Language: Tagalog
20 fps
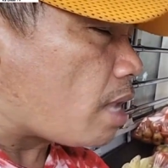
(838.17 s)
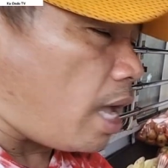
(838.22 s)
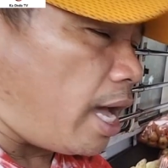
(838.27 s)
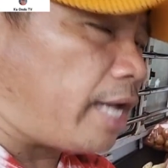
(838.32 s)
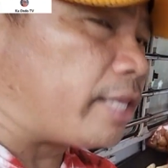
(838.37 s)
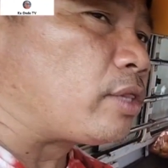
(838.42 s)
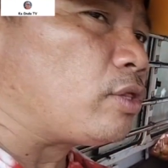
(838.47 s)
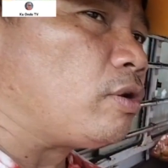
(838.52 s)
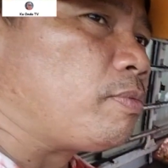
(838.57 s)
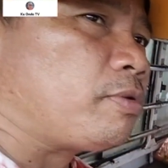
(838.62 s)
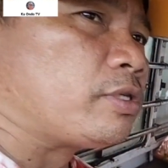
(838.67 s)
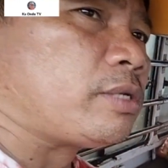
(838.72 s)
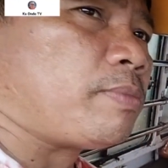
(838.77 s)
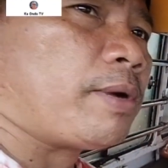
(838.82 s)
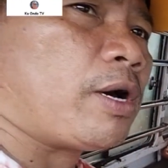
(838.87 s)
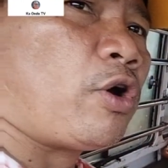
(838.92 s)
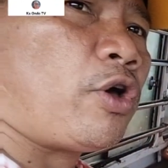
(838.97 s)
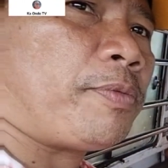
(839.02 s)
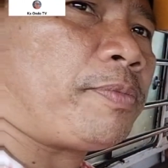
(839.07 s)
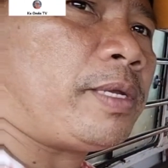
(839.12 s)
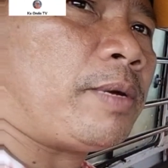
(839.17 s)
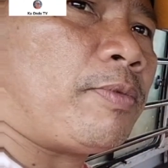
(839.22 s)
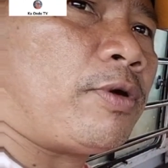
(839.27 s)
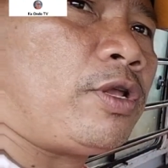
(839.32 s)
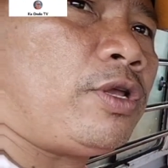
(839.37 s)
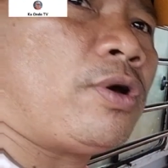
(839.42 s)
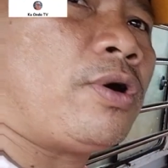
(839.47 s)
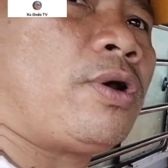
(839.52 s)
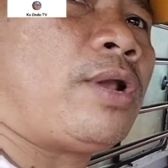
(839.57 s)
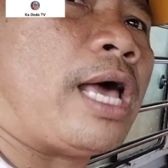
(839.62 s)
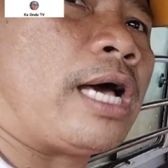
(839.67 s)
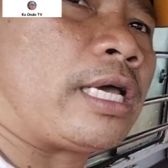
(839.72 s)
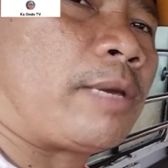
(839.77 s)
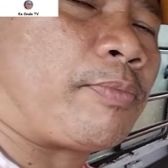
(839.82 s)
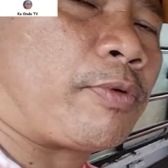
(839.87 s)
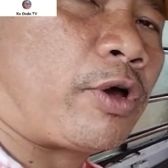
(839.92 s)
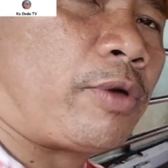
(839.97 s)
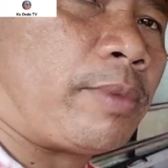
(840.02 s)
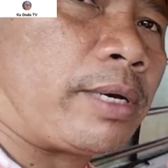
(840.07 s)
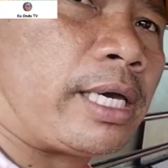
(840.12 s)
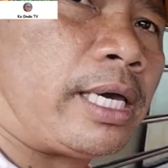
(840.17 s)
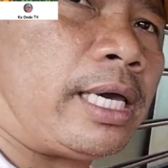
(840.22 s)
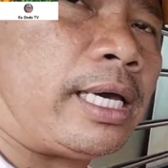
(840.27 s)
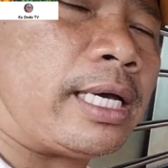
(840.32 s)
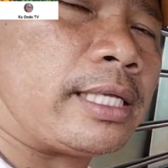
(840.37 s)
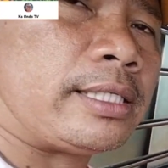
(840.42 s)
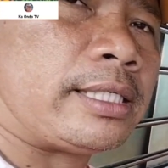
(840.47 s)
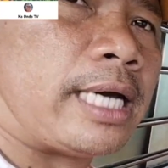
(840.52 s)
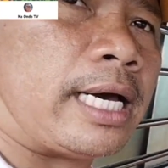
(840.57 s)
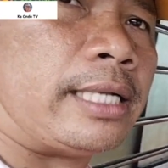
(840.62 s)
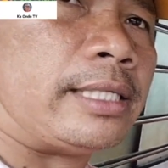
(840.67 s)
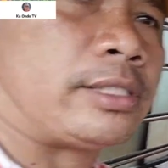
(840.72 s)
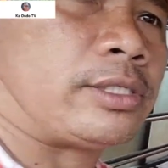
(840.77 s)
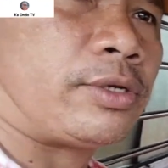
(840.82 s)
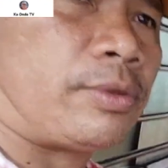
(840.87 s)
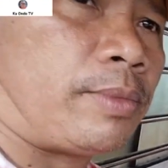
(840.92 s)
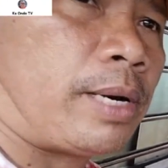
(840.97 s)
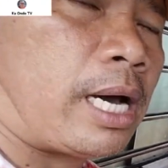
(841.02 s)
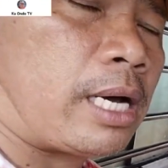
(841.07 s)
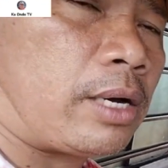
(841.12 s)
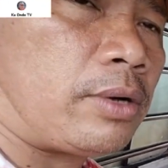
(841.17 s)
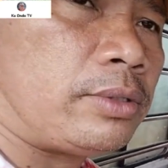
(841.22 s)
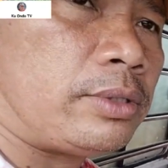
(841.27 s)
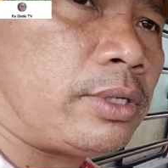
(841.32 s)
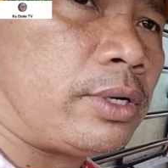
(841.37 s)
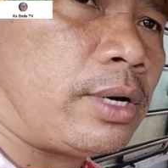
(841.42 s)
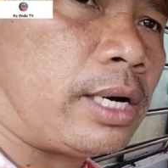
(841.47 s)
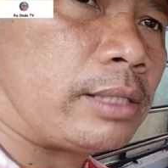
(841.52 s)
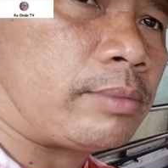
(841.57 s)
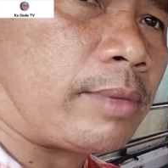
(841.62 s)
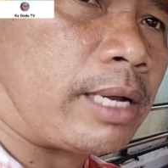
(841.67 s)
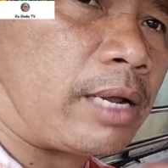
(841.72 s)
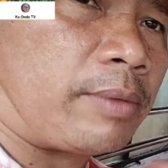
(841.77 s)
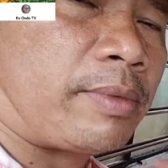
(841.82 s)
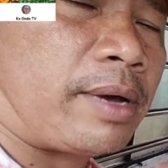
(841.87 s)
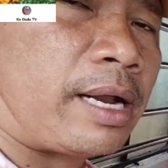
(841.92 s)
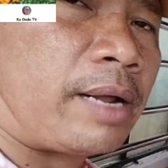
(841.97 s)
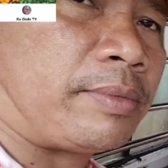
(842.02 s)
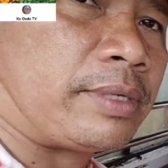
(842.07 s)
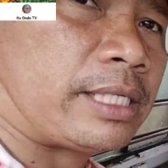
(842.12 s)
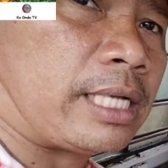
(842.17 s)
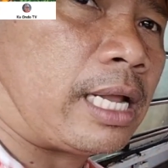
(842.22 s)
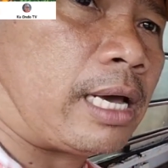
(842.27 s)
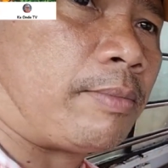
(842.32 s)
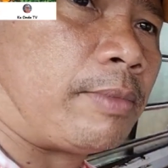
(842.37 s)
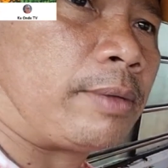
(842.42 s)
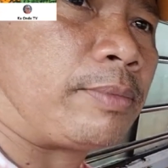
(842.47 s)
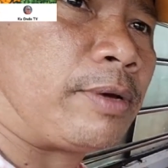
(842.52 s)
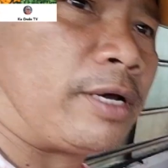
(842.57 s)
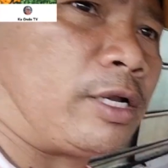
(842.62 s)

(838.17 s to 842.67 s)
At doon po sa mga OFW, lagi po kayo mag-iingat dyan. So mga kondo at maraming maraming salamat po.